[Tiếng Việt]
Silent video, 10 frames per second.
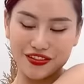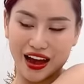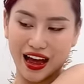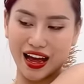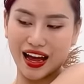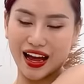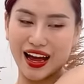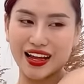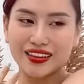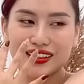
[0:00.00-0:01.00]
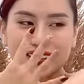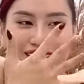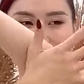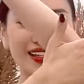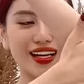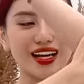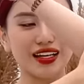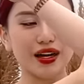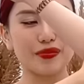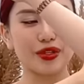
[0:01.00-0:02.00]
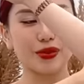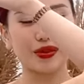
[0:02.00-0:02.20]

Và tương tự, cầm khuỷu